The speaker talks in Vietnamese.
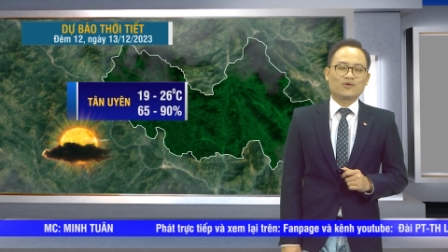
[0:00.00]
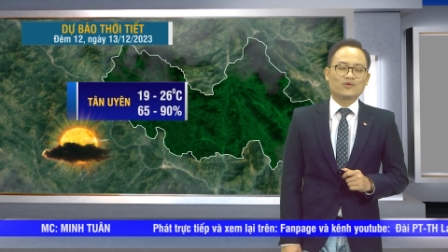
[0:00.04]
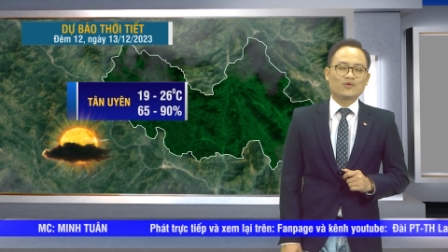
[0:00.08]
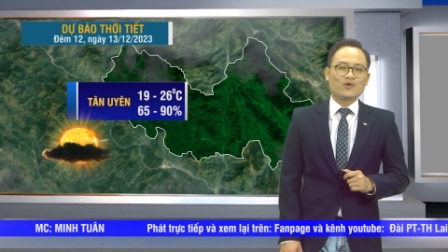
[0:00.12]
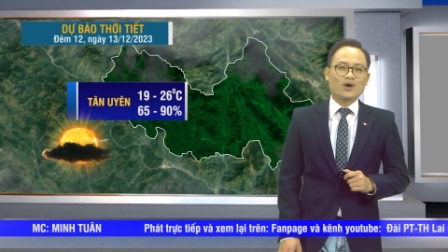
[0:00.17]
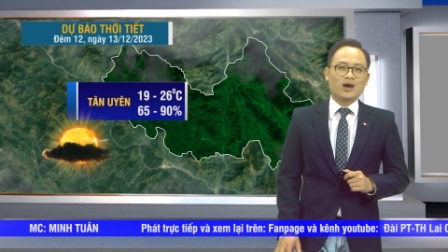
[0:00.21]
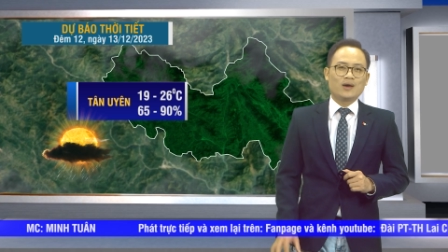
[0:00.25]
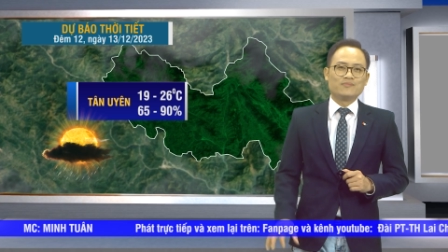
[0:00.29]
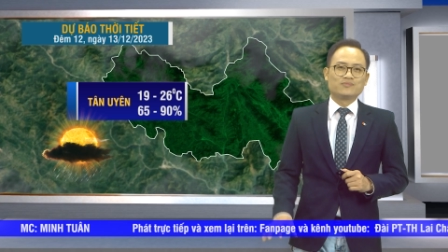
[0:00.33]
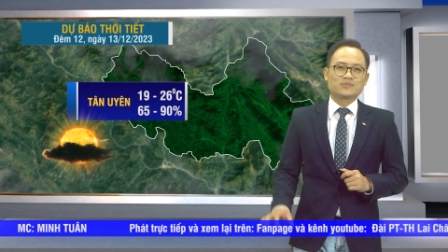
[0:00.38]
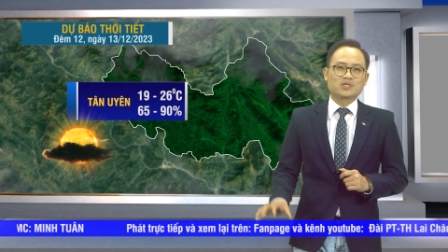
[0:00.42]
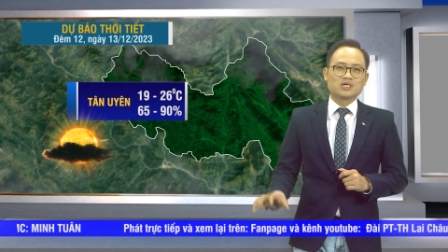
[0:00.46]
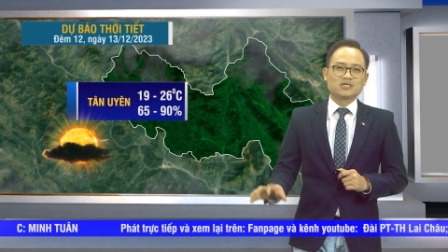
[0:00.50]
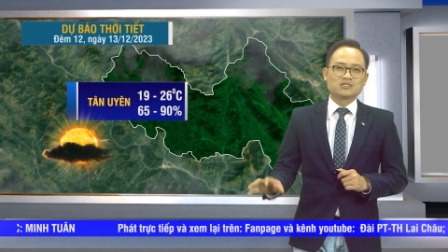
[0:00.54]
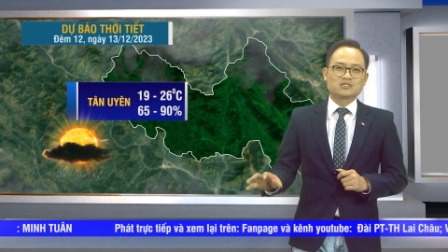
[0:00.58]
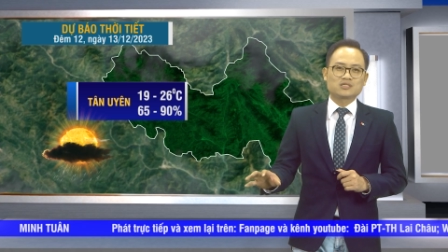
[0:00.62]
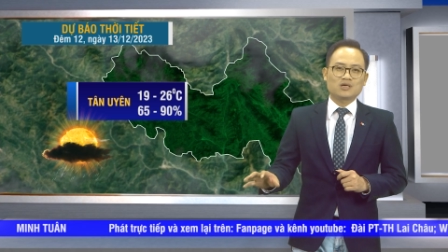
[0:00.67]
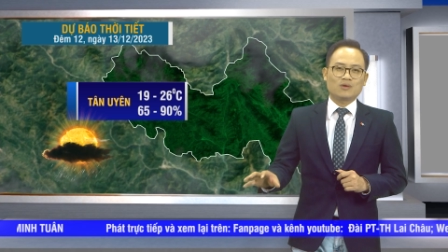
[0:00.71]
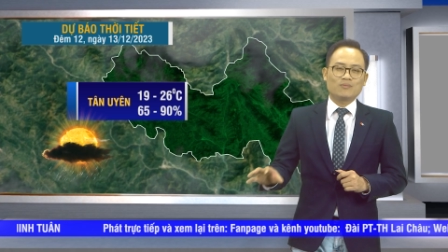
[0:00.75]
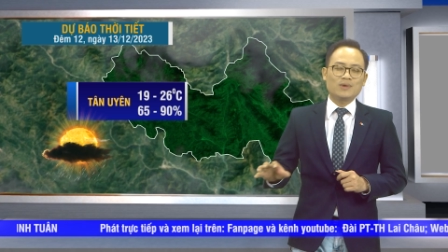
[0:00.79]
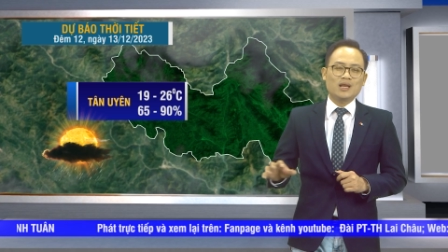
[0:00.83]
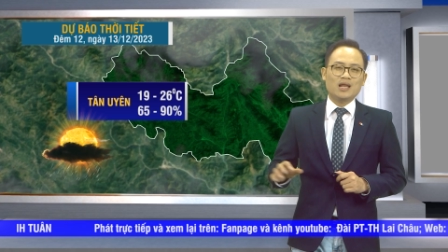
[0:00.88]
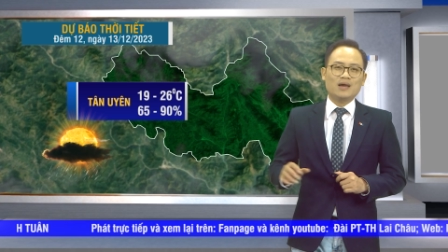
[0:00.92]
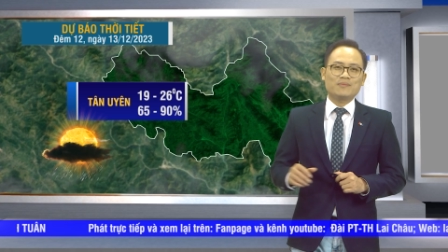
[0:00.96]
độ ẩm từ
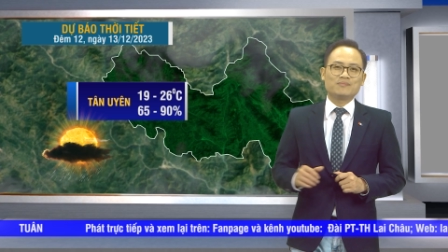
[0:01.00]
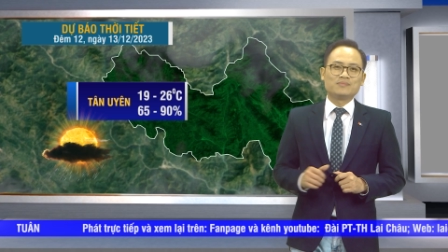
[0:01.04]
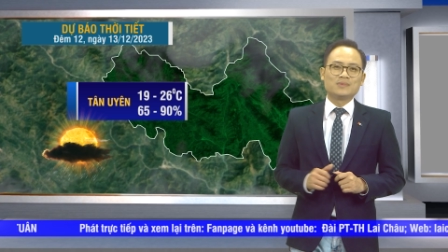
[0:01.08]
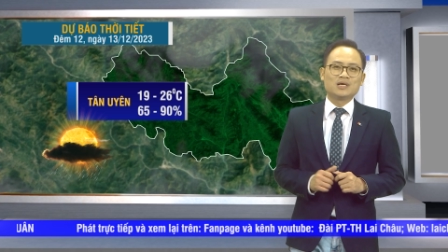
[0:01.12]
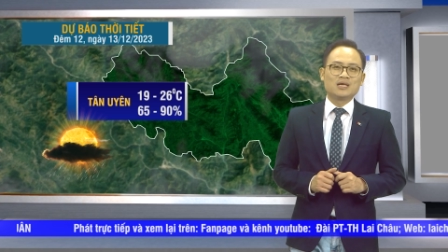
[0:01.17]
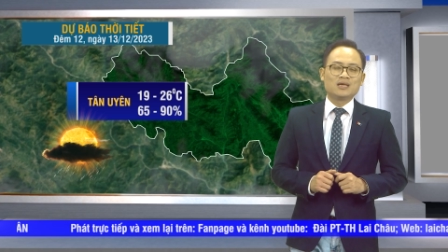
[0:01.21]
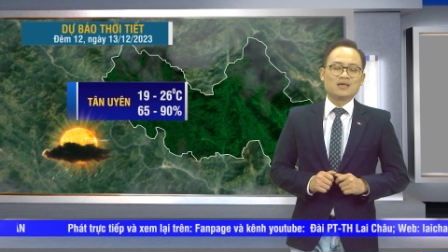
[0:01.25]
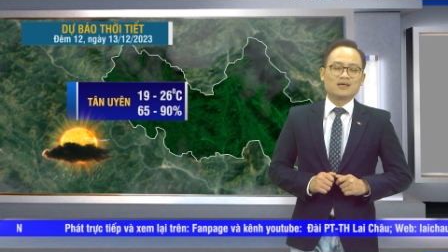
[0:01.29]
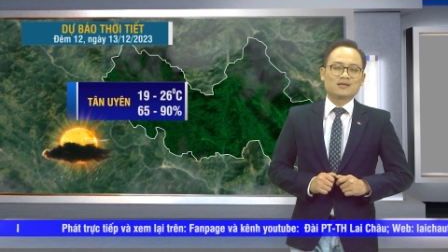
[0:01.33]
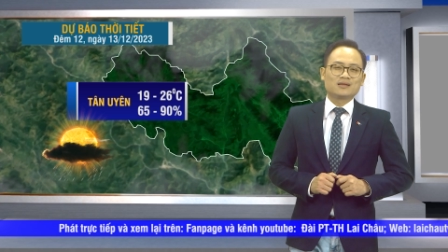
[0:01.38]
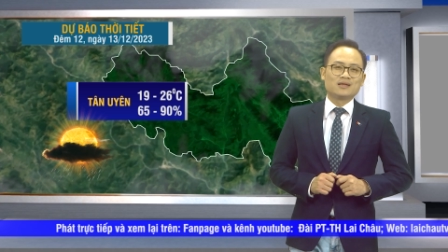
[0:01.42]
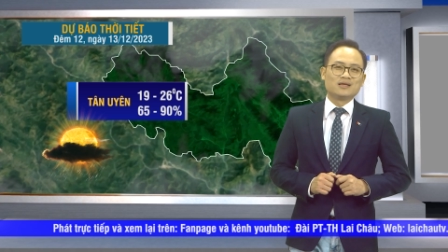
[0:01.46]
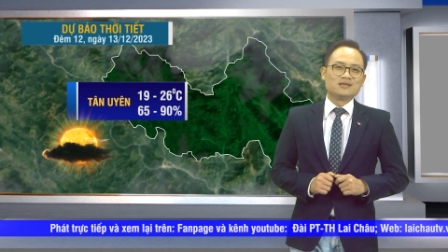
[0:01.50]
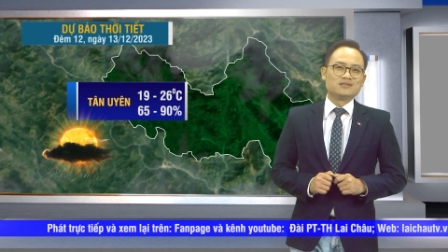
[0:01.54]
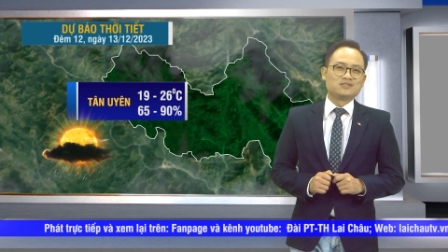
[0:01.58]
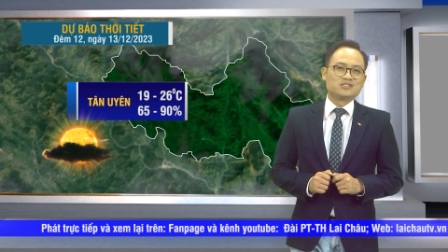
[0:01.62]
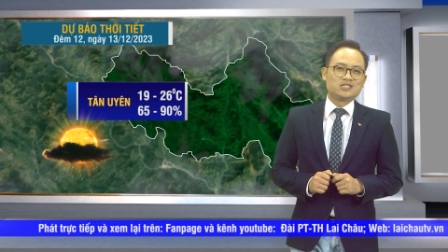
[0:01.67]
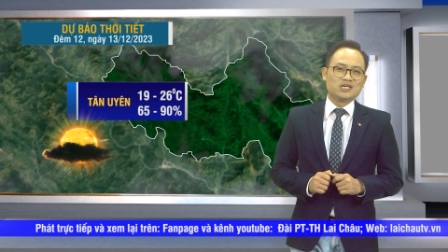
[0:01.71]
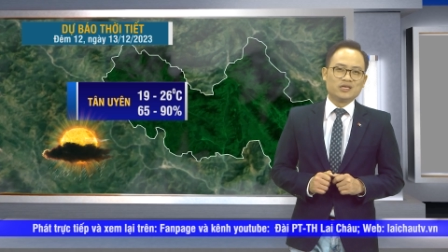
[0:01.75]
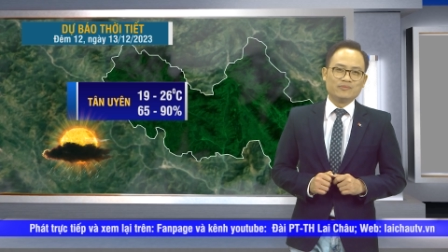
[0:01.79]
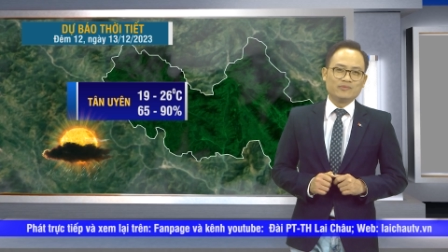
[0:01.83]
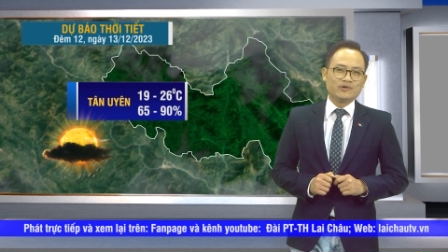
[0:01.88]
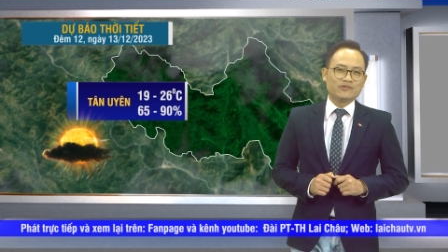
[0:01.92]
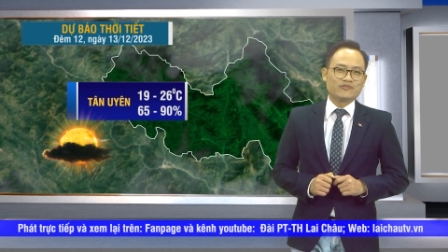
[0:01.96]
sáu mươi lăm đến
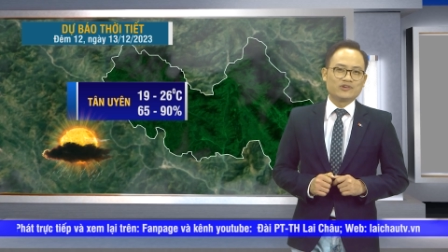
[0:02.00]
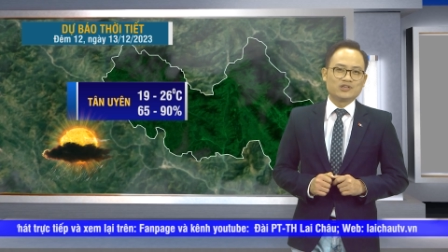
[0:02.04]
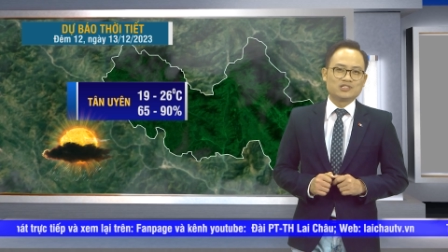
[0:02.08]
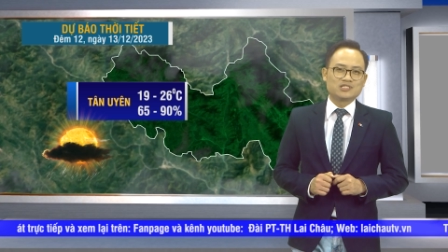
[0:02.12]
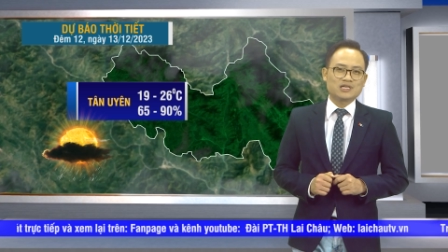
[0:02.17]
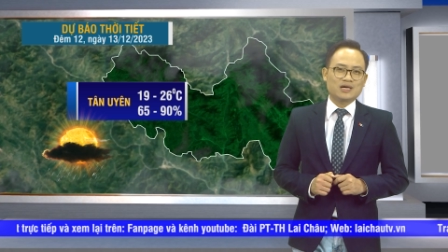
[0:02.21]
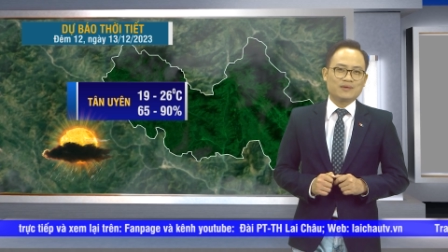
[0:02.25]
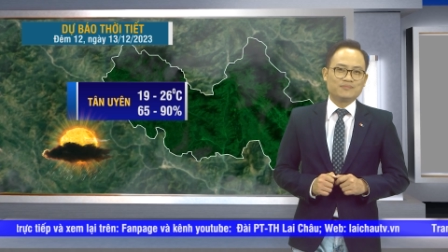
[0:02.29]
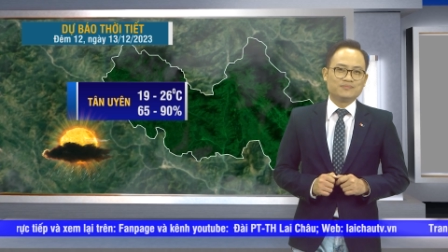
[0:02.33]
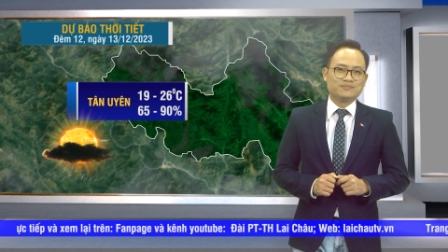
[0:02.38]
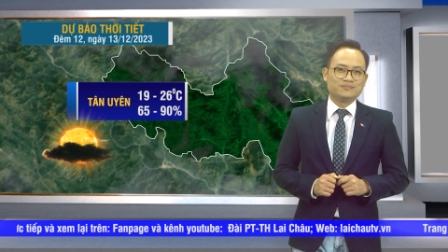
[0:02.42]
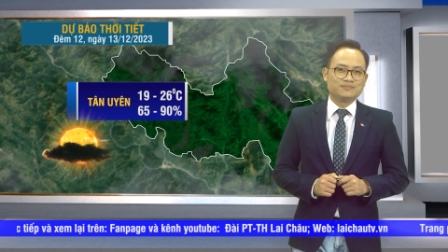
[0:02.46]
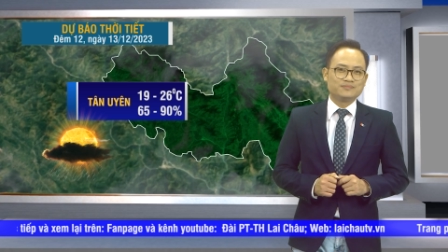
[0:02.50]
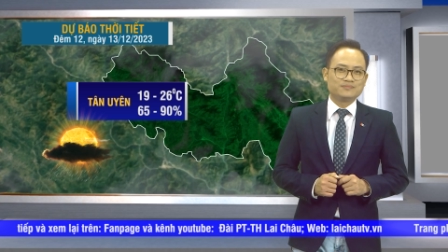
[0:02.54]
chín mươi phần trăm.